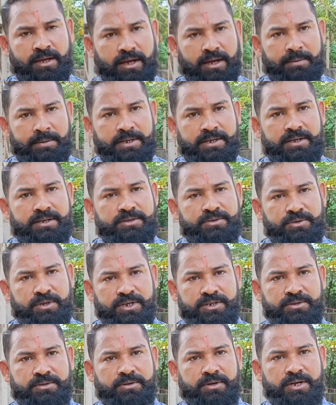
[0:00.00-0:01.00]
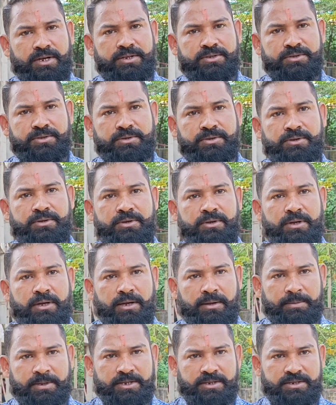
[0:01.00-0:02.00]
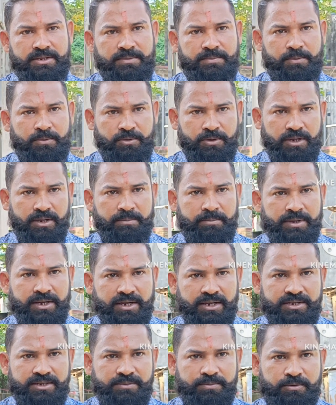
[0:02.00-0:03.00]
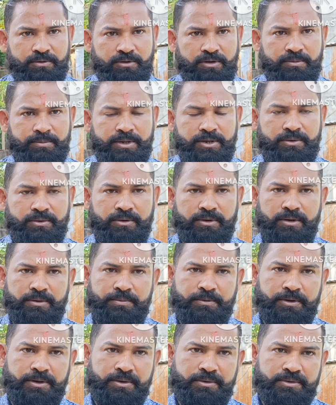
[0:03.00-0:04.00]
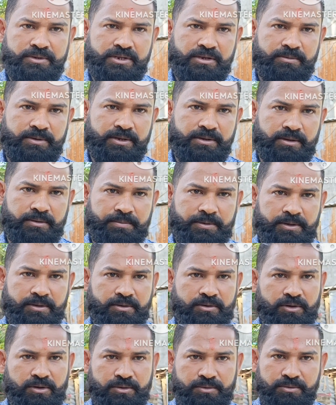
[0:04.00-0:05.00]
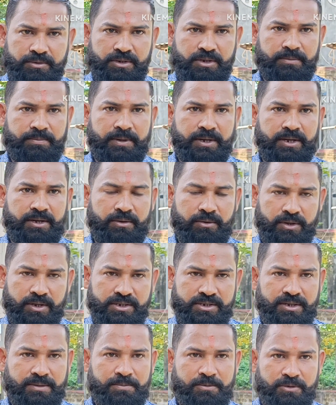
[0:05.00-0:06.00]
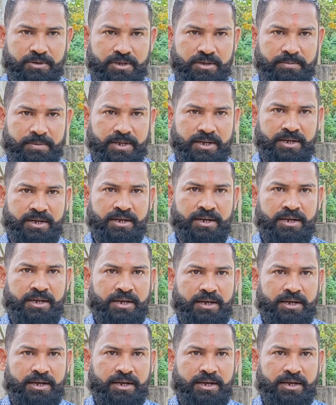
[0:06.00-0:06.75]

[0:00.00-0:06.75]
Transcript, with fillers: আমাদের যোগাযোগ করার জন্য আমাদের যে ফোন নাম্বার আছে ফোন নাম্বার টোয়েন্টি ফোর ইন্টু সেভেন আপনি কল করতে পারেন হোয়াটসঅ্যাপ করতে পারেন